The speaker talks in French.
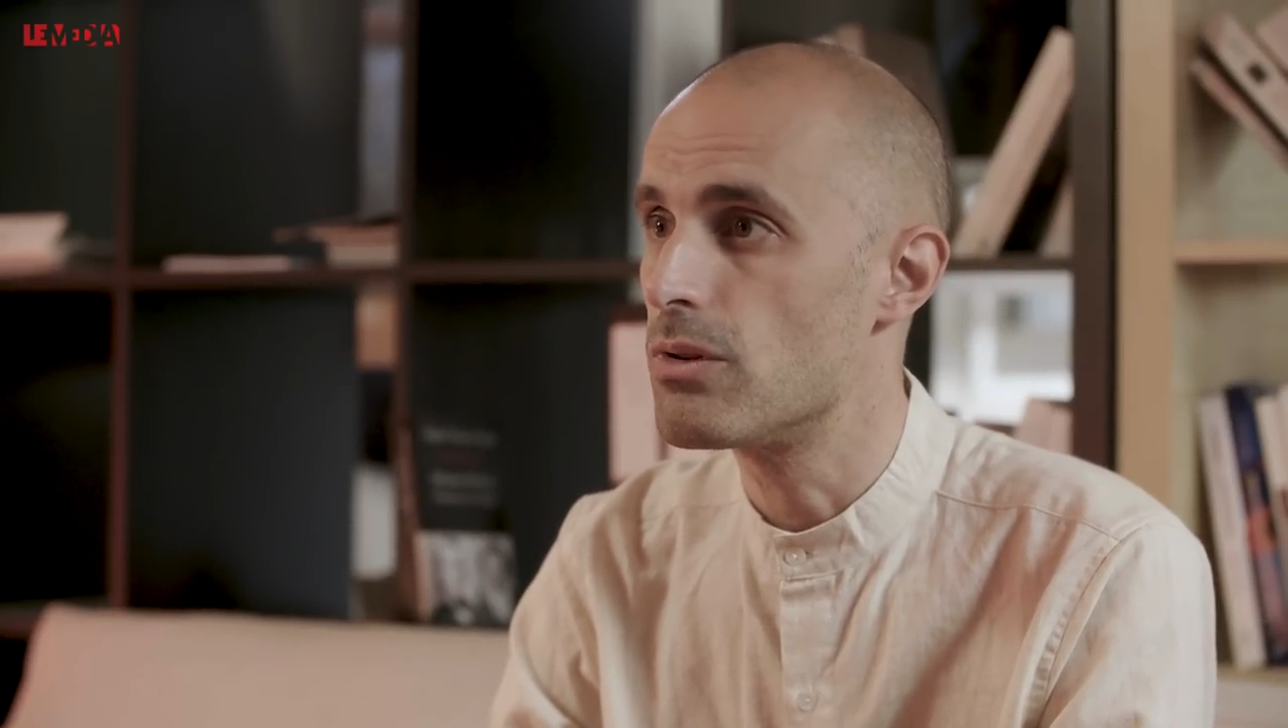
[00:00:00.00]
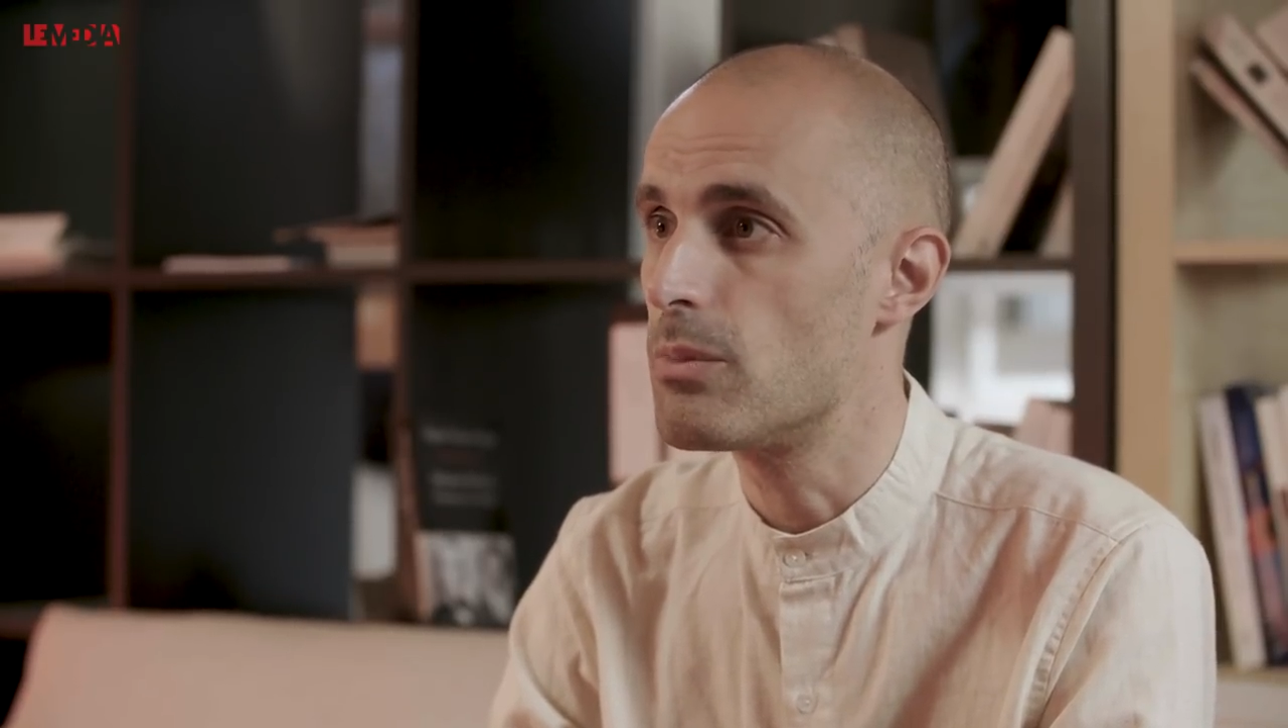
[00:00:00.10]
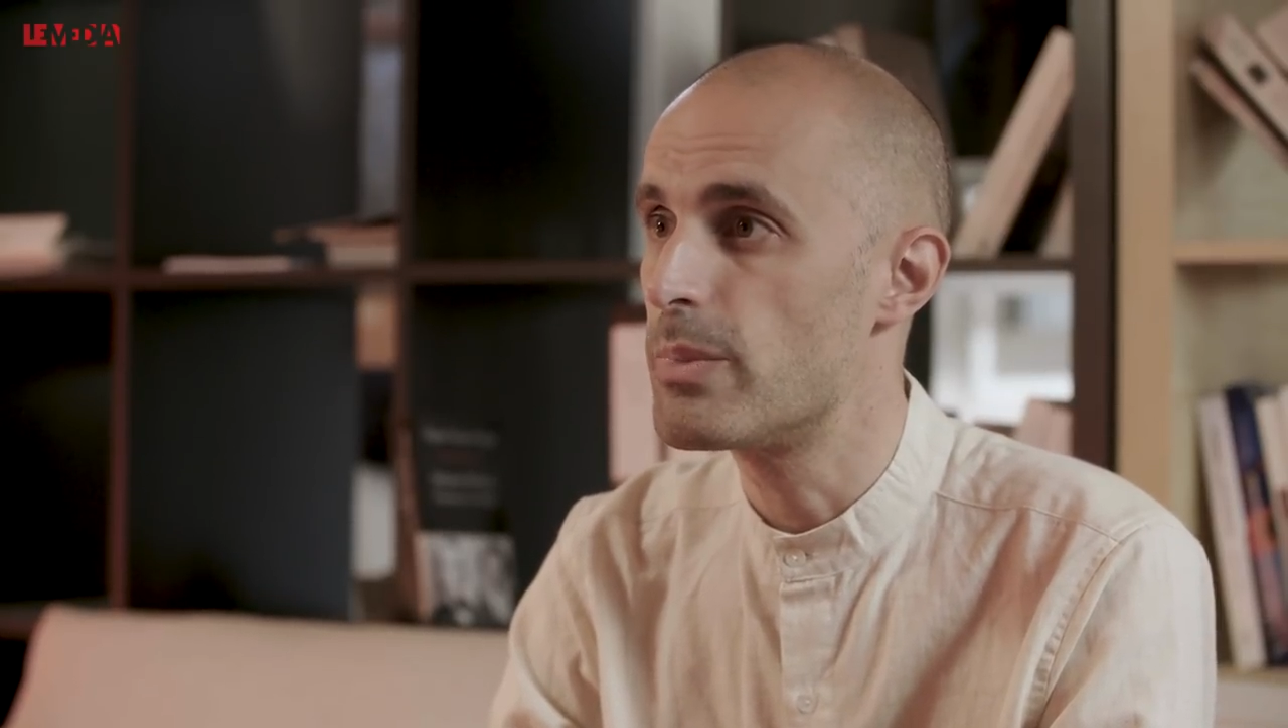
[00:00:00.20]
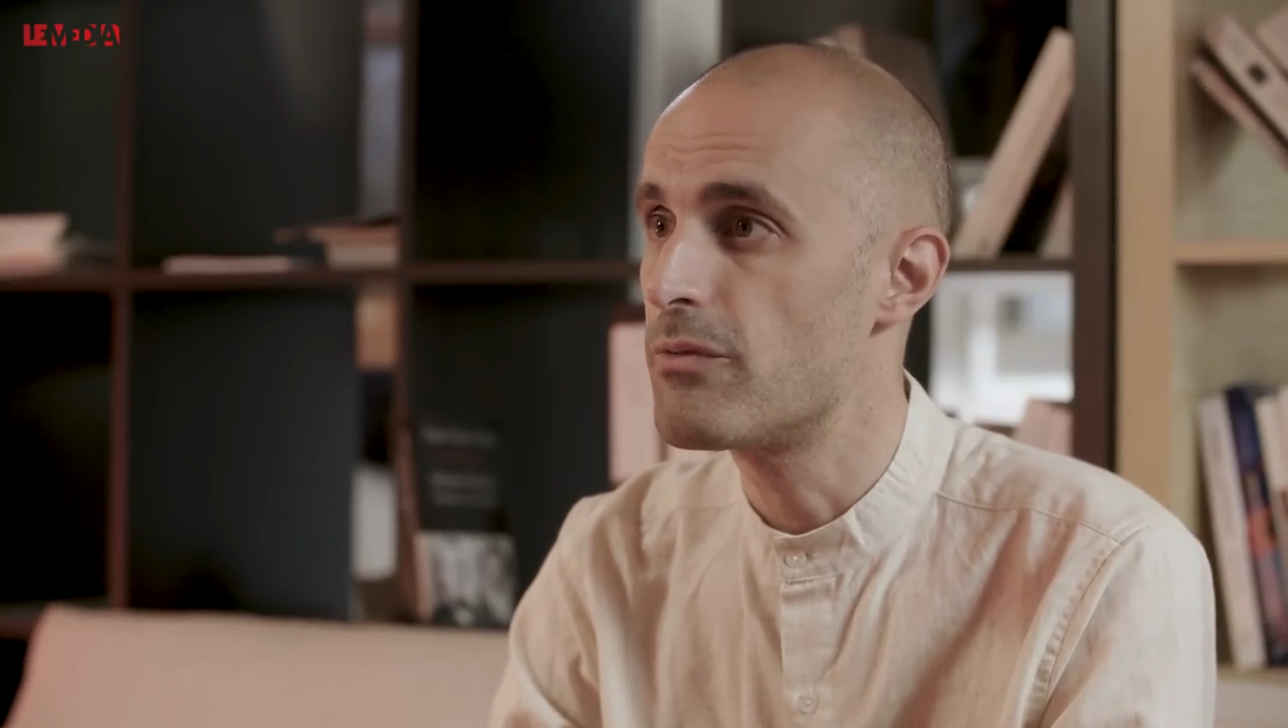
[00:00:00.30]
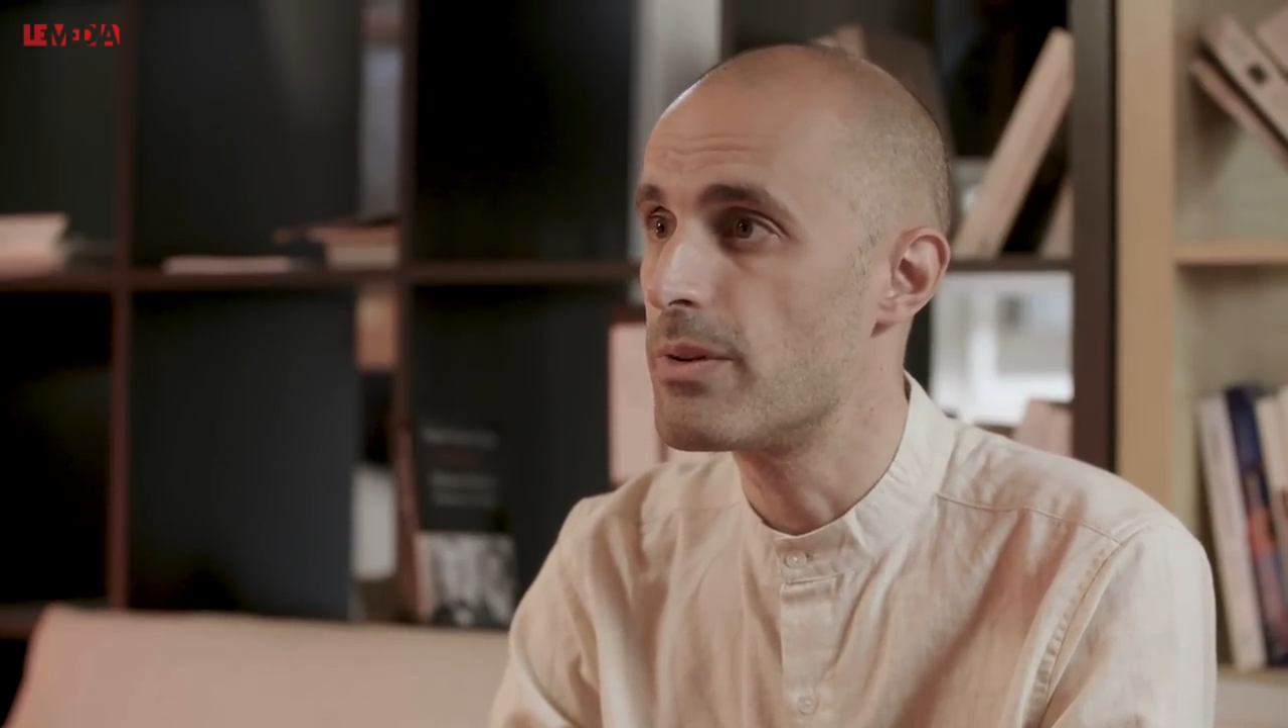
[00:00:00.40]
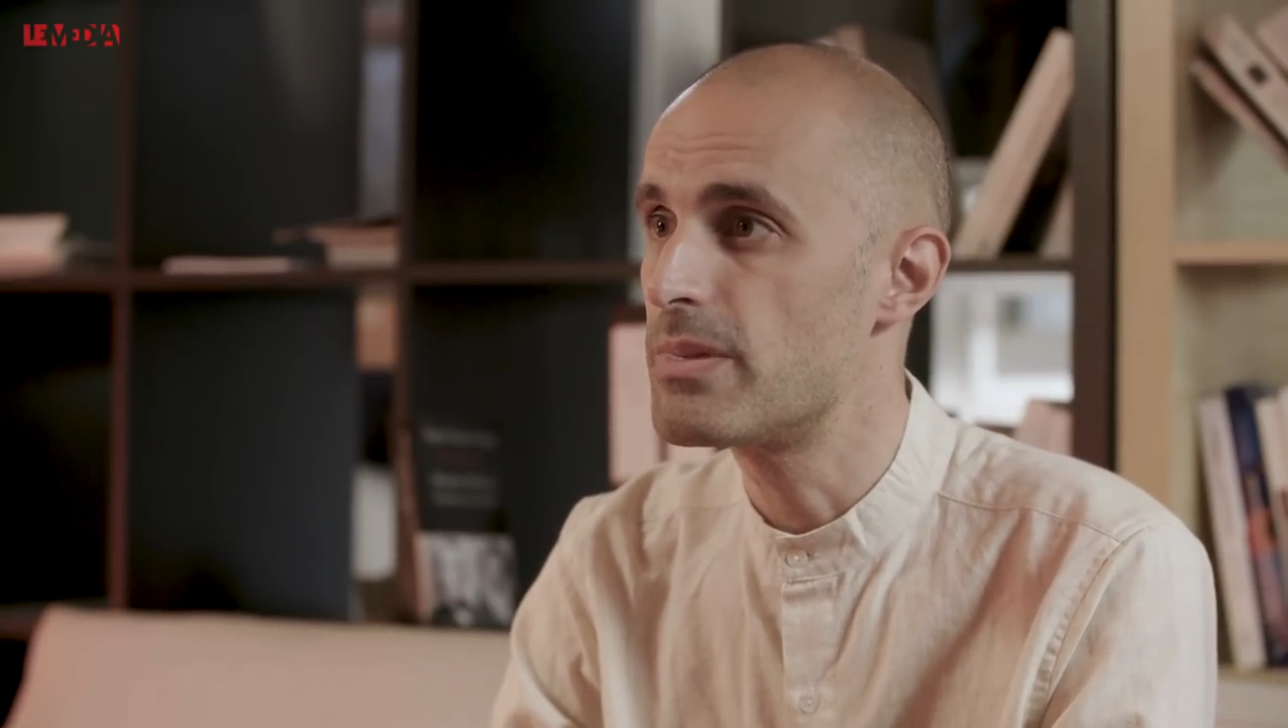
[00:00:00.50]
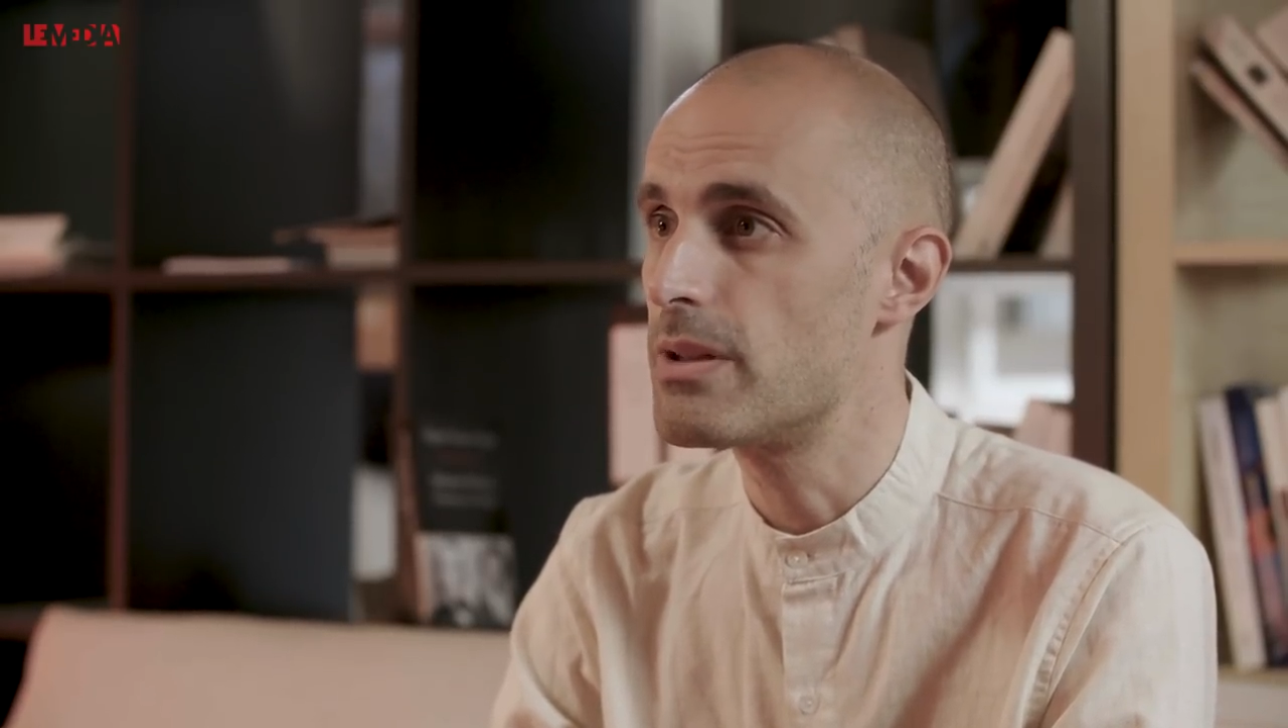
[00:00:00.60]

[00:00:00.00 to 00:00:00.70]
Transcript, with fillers: euh, BFM